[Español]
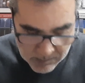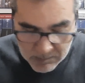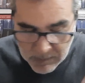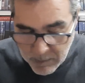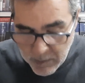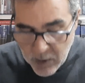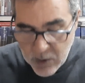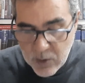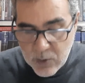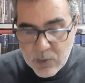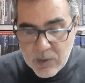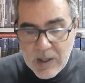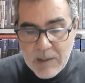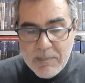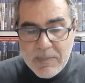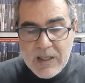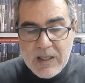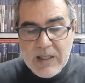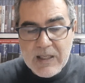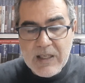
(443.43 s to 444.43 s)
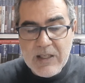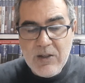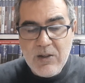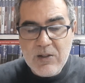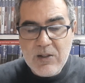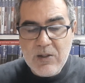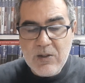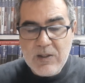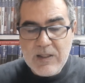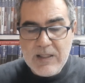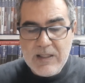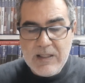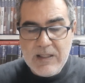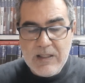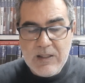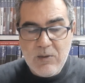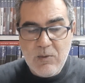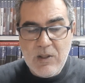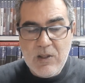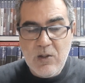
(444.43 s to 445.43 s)
Vamos con una peli que yo creo
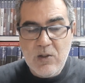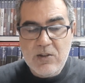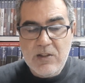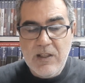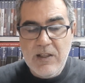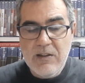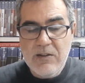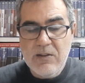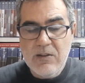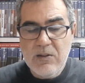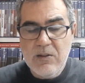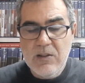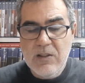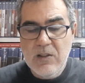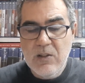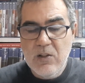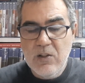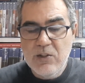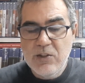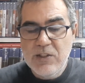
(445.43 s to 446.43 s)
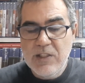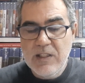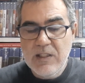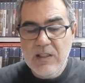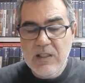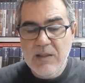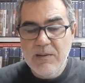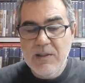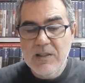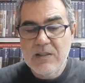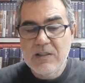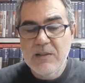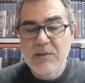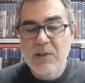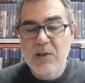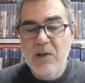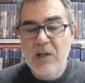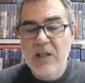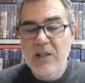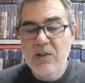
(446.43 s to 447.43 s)
que cuando se hizo, en los 80, a ver si
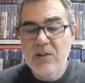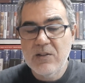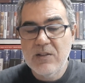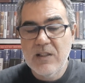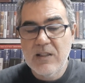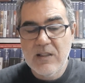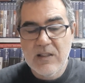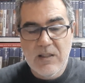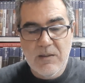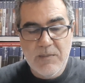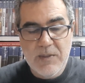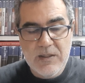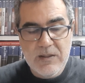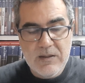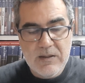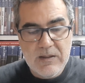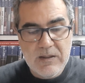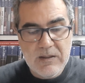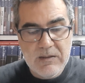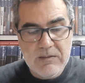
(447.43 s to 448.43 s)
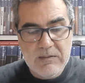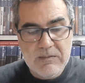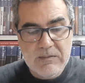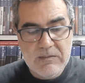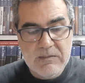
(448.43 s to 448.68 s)
veo el año exactamente,